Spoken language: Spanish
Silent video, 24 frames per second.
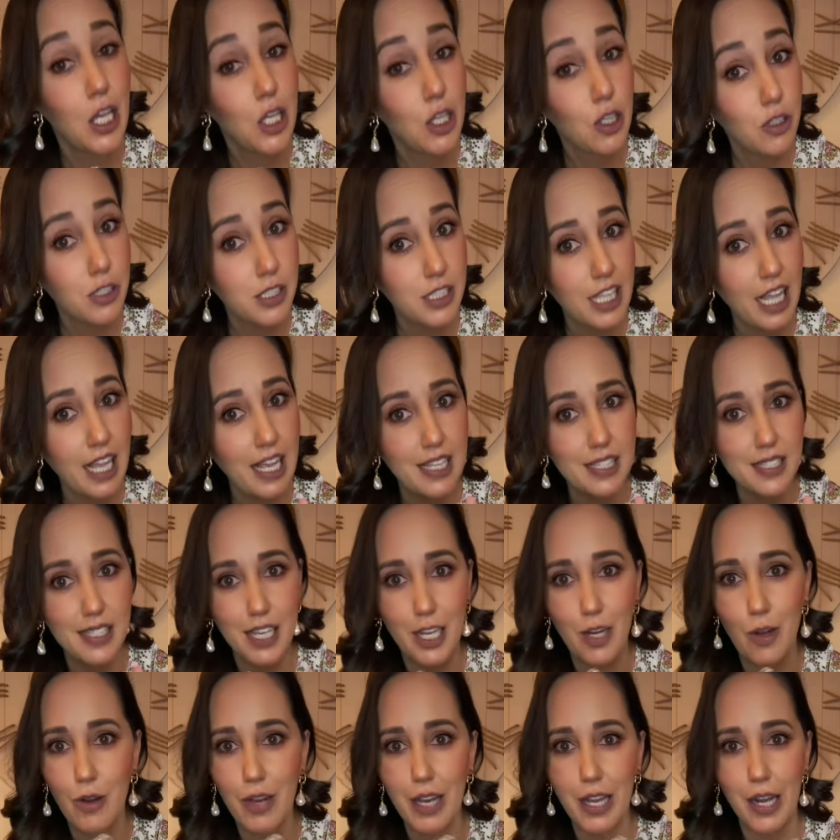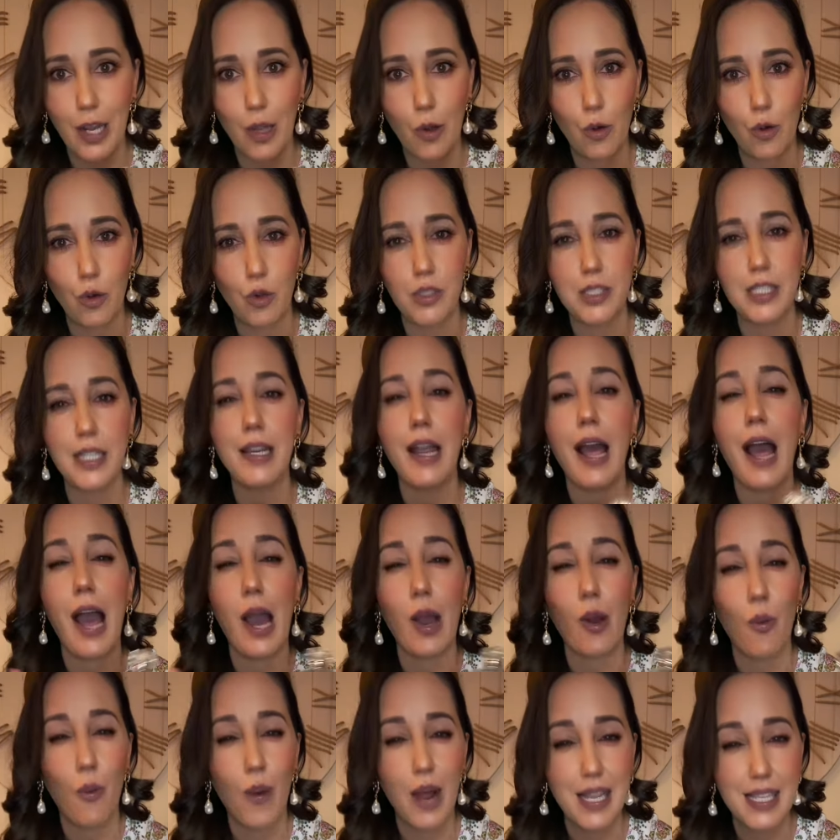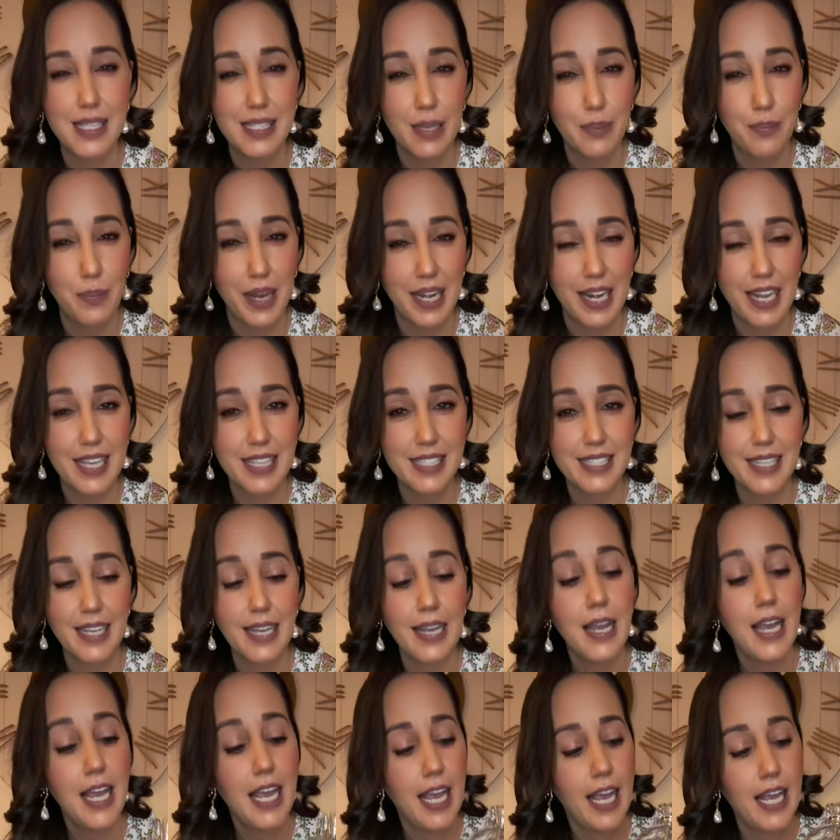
y ustedes creo que reconocen a cuál se parece.